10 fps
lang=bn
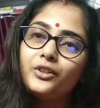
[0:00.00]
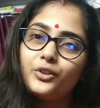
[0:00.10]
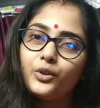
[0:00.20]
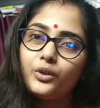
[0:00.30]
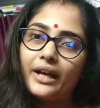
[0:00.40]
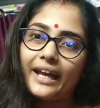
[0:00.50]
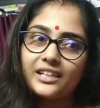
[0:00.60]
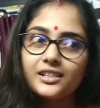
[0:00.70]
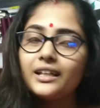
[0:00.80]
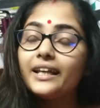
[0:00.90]
তো
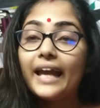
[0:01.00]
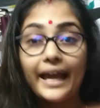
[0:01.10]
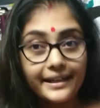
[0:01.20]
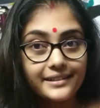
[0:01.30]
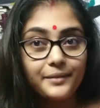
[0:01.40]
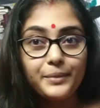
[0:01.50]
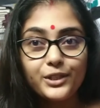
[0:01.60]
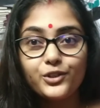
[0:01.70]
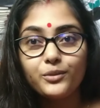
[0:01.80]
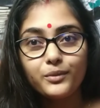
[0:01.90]
অ্যাকচুয়ালি একটা
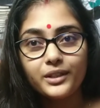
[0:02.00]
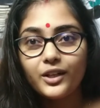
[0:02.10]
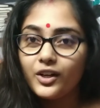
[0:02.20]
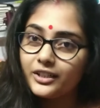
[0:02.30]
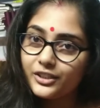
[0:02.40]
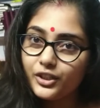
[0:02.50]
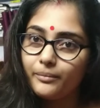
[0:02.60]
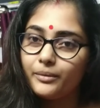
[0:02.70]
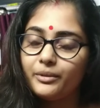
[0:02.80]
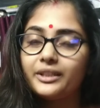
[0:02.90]
ভিডিওর মধ্যে করাটা
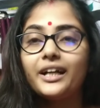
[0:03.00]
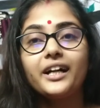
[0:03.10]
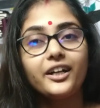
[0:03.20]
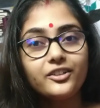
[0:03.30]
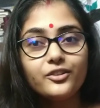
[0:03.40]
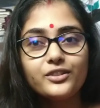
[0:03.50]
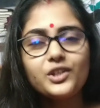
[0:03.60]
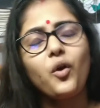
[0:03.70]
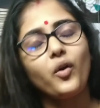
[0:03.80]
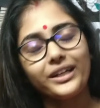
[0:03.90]
সম্ভব নয় তার কারণ
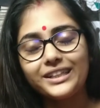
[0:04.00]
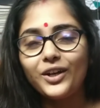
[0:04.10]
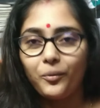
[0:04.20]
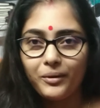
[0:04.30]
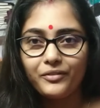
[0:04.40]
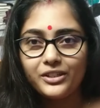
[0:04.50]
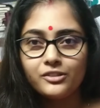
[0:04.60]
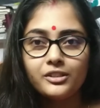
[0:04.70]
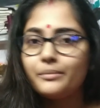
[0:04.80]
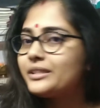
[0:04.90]
হচ্ছে অনেকটা লম্বা
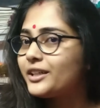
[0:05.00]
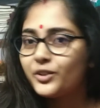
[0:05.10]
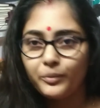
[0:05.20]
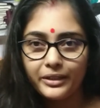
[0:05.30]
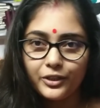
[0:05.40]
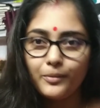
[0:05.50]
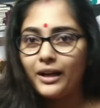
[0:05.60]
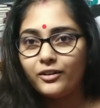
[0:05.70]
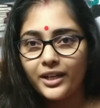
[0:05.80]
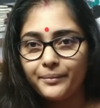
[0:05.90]
ভিডিও যাবে সেটা তোমাদেরও
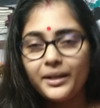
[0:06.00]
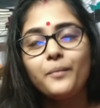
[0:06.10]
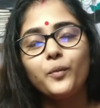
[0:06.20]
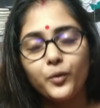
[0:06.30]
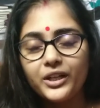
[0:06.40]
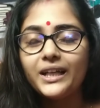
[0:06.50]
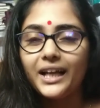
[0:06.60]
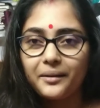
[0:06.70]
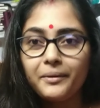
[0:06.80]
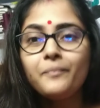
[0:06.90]
ভালো লাগবে না বোরিং
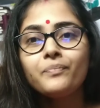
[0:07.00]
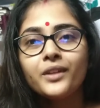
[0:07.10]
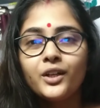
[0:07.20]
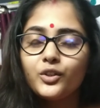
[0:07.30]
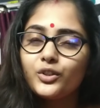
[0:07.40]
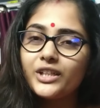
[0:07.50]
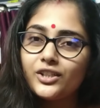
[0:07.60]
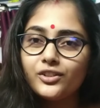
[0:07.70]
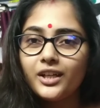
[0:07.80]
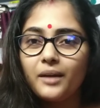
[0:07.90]
লাগবে তো সেই
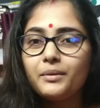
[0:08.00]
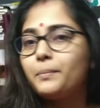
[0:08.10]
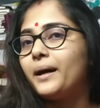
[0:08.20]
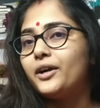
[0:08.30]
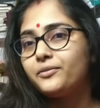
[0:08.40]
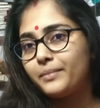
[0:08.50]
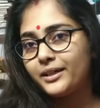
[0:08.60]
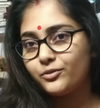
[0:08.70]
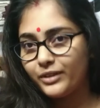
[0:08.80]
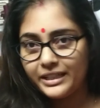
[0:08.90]
জন্য আমি পার্ট
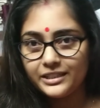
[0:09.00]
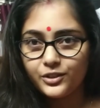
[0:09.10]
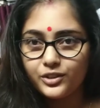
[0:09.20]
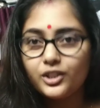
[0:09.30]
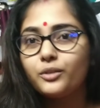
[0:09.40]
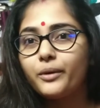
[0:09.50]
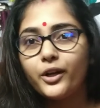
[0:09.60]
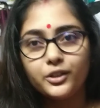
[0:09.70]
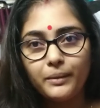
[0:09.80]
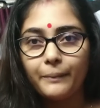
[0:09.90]
পার্ট ওয়াইজ করছি তোমরা
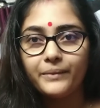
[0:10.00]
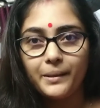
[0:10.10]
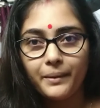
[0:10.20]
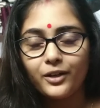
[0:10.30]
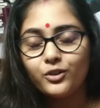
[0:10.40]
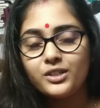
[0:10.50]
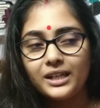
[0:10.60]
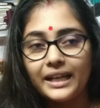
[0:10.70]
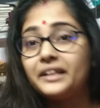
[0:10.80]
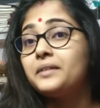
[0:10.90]
হয়তো ভাবতেই পারো যে
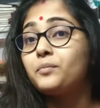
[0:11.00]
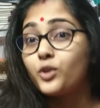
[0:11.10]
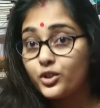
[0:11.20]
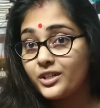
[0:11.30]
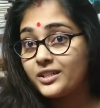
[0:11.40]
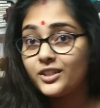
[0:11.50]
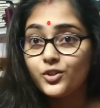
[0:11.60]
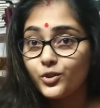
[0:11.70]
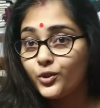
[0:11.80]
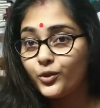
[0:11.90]
লেন্দি প্রসেসের
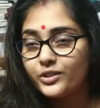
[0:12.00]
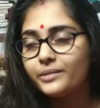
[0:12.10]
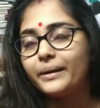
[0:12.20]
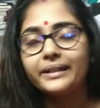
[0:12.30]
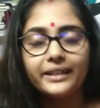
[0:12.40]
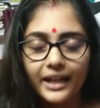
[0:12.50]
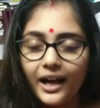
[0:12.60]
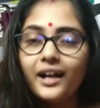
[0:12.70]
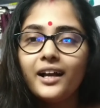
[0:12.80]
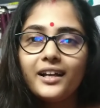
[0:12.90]
জন্য করছে বাট না
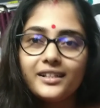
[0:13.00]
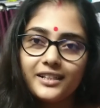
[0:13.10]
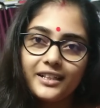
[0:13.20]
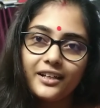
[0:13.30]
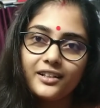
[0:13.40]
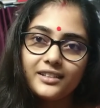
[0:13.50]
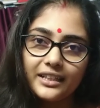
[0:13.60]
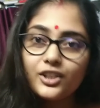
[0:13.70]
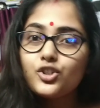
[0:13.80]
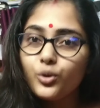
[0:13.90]
সেটা
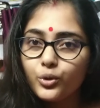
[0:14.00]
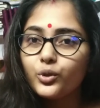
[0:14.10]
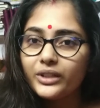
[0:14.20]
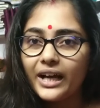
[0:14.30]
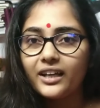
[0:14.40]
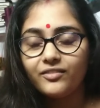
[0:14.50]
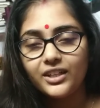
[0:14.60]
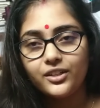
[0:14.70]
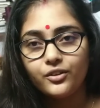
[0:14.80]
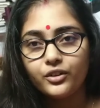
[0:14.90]
যাতে ছোট থাকে
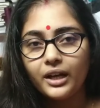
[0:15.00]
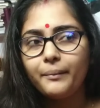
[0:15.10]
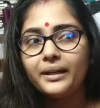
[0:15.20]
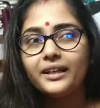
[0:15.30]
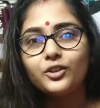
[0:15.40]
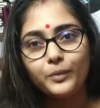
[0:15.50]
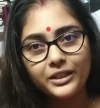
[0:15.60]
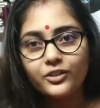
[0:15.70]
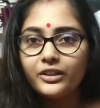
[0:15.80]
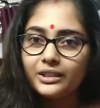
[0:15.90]
ভিডিওটা মানে
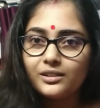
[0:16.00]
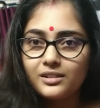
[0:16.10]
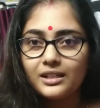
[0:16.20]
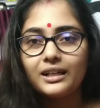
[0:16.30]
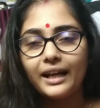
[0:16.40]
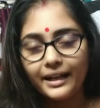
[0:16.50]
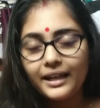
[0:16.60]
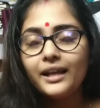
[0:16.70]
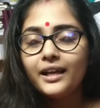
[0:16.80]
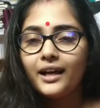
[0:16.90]
তোমাদেরও ইন্টারেস্টেড লাগে
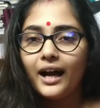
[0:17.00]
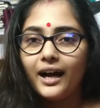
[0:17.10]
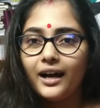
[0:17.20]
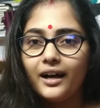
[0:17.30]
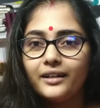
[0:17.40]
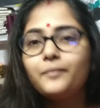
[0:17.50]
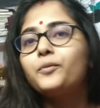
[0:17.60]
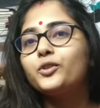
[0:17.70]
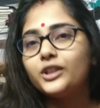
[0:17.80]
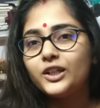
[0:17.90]
আর
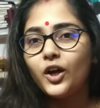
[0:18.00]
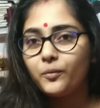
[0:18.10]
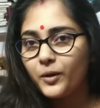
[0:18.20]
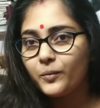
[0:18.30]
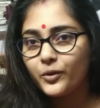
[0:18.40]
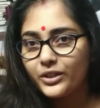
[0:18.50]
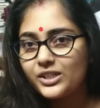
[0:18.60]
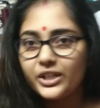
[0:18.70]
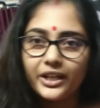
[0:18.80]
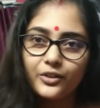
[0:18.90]
প্রতিদিন অল্প অল্প করে
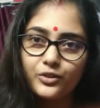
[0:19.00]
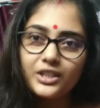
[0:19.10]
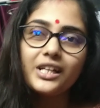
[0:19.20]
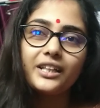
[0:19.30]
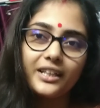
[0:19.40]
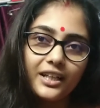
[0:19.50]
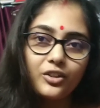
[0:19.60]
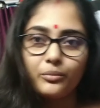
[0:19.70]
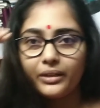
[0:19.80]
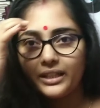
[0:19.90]
শেয়ার করছি যাতে কিনা
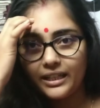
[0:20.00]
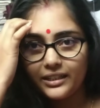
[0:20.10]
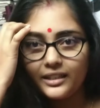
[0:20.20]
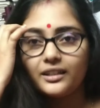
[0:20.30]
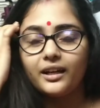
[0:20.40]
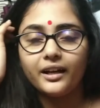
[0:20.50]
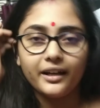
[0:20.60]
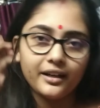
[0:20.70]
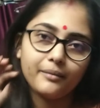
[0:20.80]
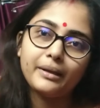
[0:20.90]
তোমরা দেখতে
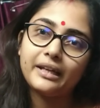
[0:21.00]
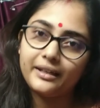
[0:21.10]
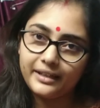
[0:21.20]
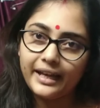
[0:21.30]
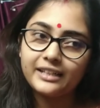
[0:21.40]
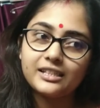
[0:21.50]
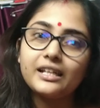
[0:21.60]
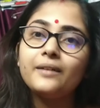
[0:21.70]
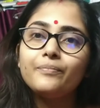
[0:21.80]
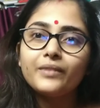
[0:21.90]
মানে
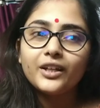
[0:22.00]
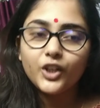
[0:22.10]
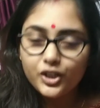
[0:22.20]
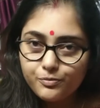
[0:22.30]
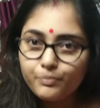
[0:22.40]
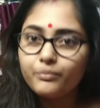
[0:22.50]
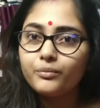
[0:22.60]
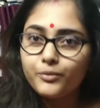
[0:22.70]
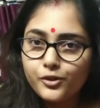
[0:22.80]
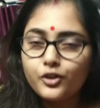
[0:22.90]
অ্যাকচুয়ালি দশ
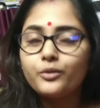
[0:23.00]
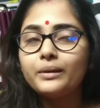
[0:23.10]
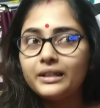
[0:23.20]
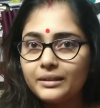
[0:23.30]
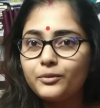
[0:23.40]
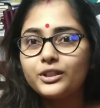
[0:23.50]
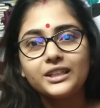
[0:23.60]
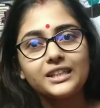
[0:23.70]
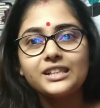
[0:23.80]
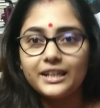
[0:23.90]
পনেরো মিনিটের মধ্যে
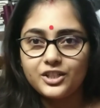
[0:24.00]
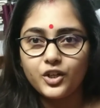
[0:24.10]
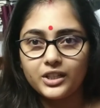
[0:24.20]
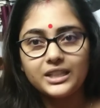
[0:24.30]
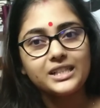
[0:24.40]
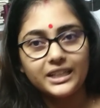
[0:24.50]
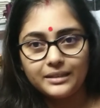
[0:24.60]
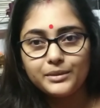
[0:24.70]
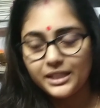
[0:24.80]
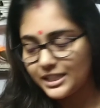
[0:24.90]
যাতে শেষ করা যায় সেটা
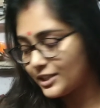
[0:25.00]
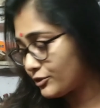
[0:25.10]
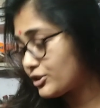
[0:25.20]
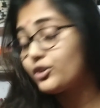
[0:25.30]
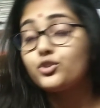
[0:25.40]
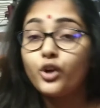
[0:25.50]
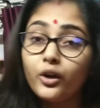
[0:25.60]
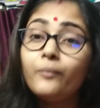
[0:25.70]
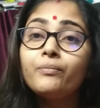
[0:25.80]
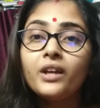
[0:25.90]
আমি চেষ্টা করছি তো
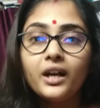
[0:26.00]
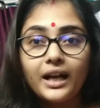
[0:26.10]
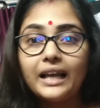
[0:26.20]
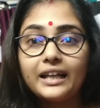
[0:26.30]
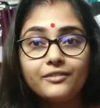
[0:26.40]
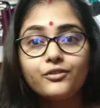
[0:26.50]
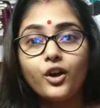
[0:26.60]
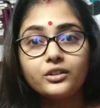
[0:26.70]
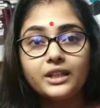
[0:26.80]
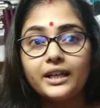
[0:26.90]
চলো কালকের
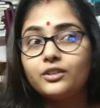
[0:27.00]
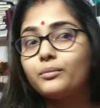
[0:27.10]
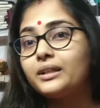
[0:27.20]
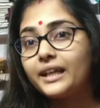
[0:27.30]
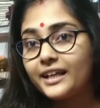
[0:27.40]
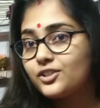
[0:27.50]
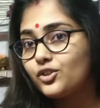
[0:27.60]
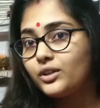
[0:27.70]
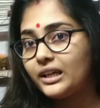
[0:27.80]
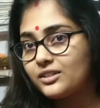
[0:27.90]
ব্লগটায় তোমরা দেখেছো
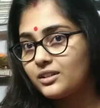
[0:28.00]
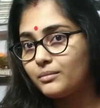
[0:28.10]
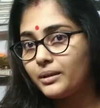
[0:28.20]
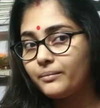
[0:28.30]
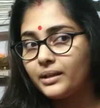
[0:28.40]
লাস্ট আমি